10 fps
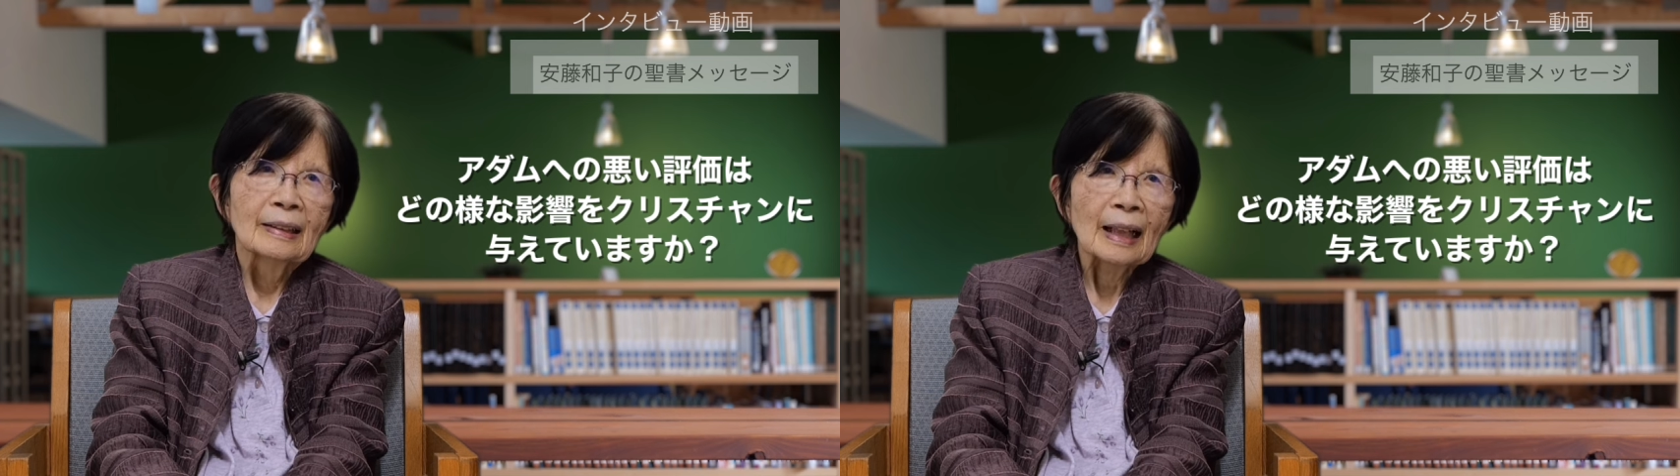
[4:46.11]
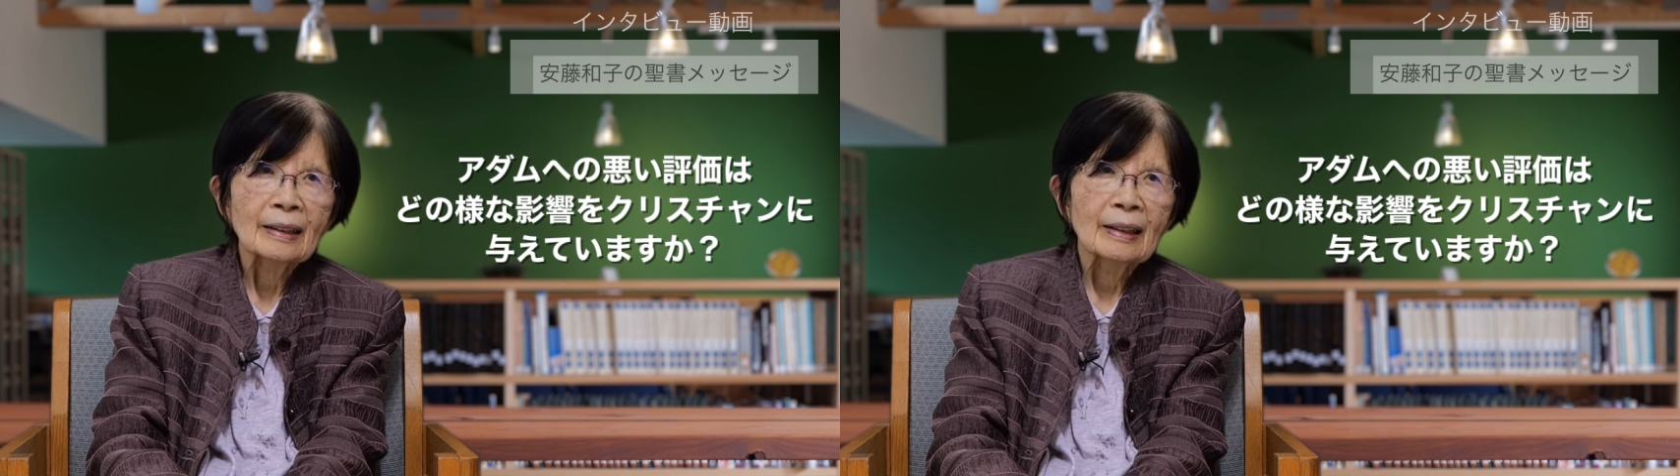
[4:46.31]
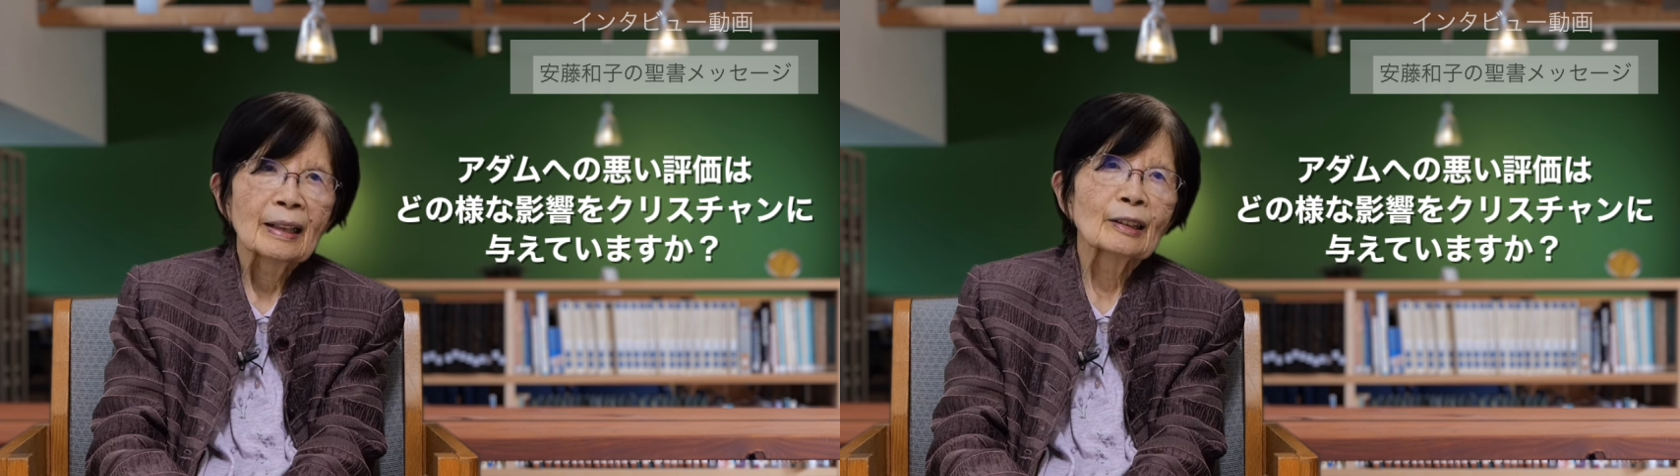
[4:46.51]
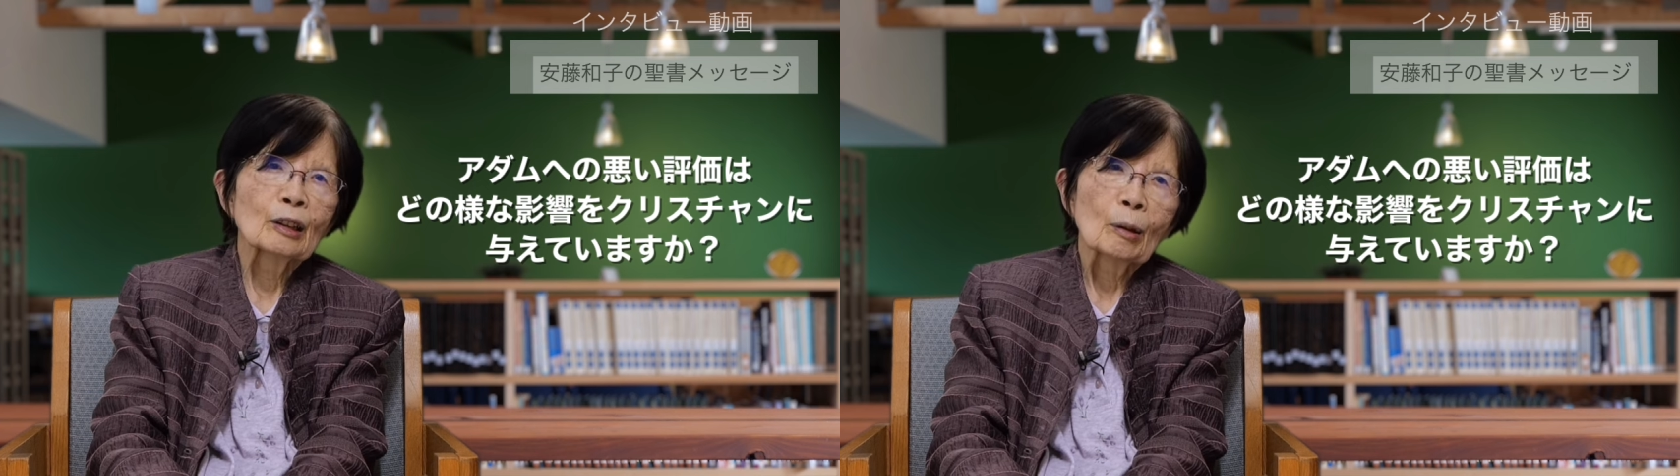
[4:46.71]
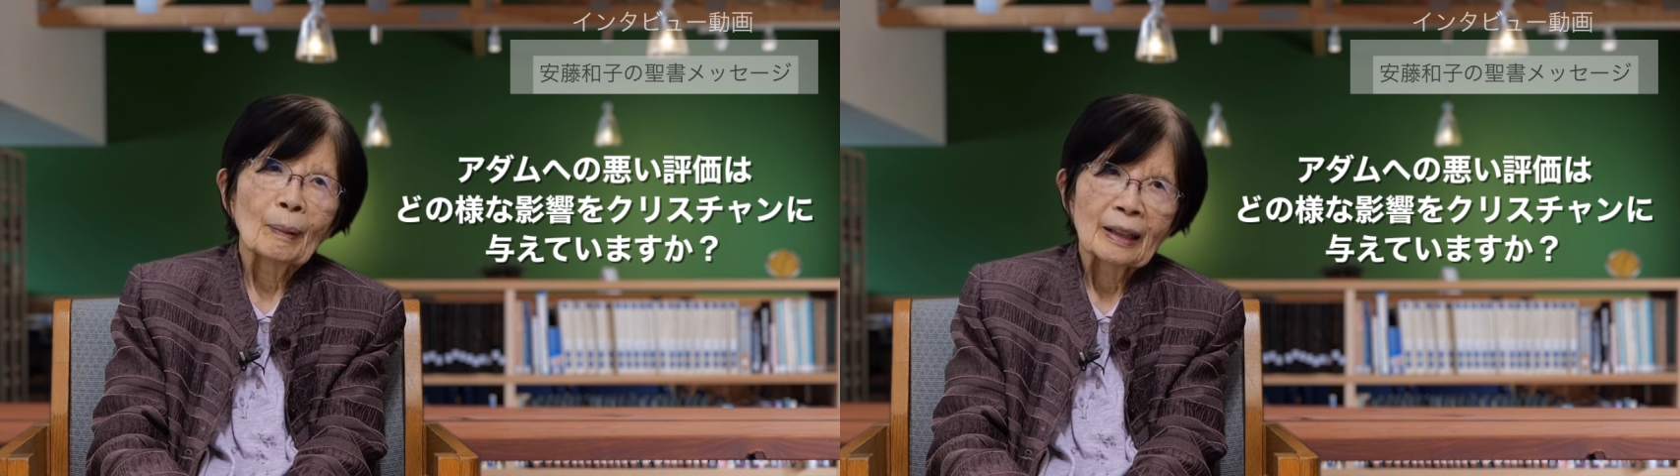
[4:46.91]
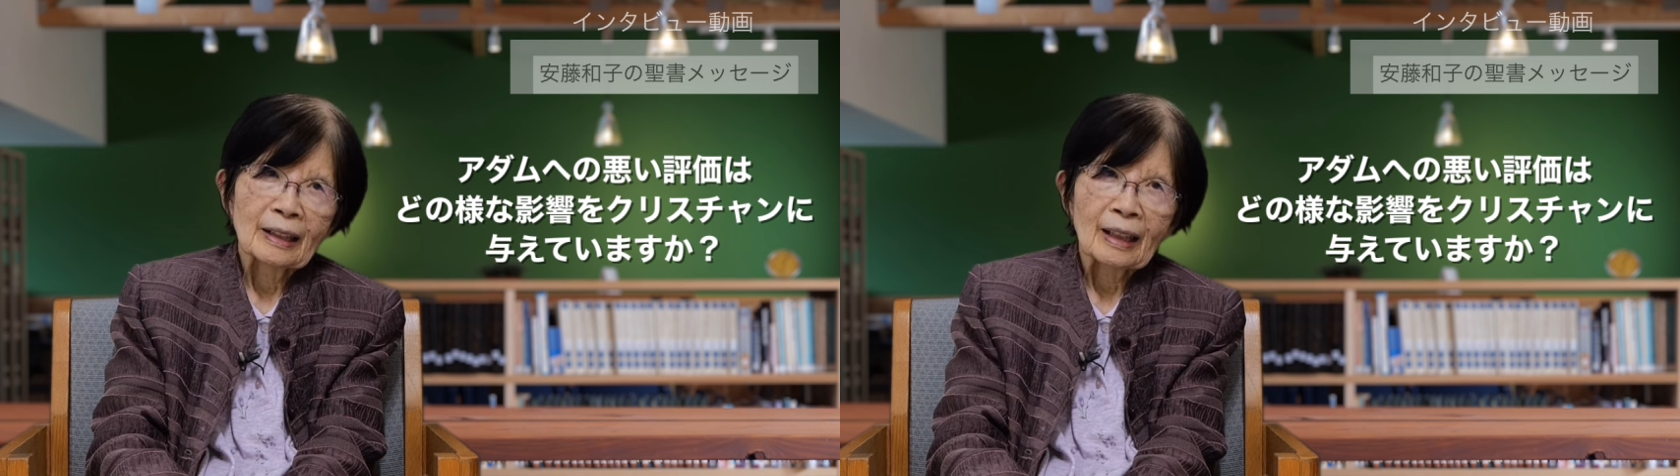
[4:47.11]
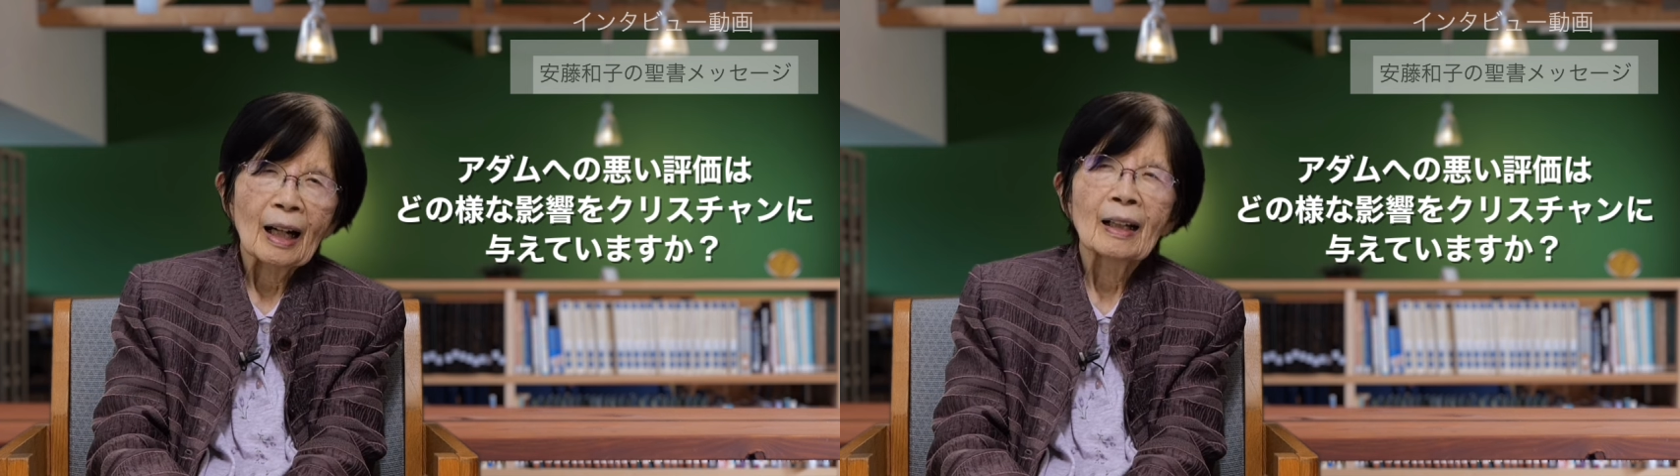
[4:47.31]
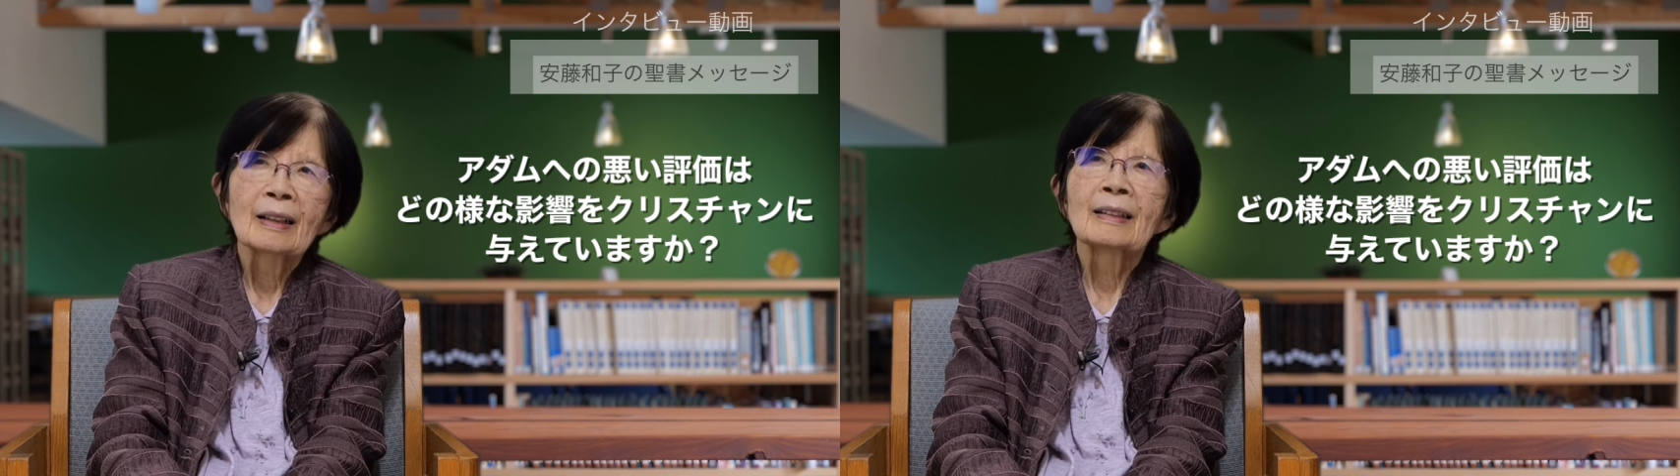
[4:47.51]
なんでいつの間に
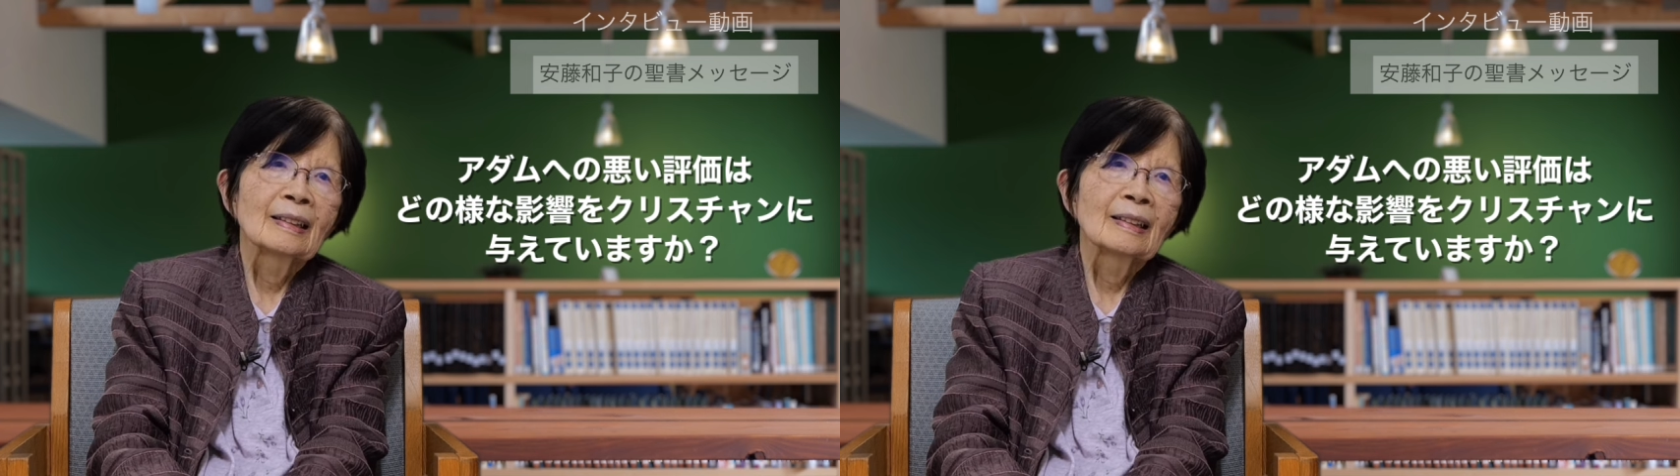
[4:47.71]
か